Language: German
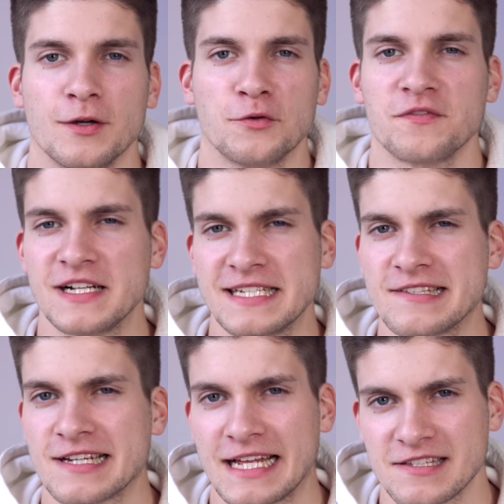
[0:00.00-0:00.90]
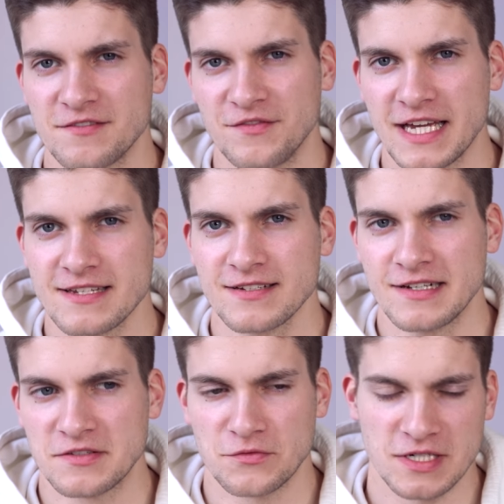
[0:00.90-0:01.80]
Und weil diese ganzen Werte,
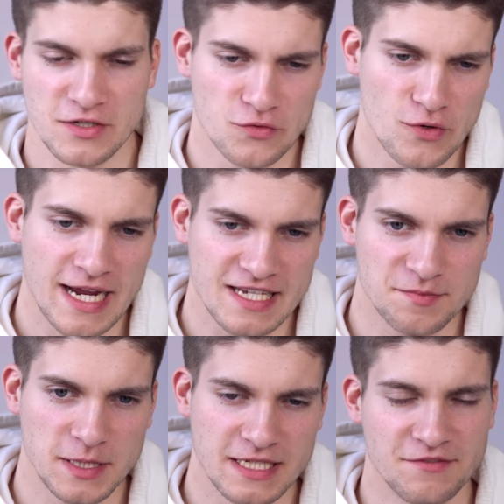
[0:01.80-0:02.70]
also die True Airspeed,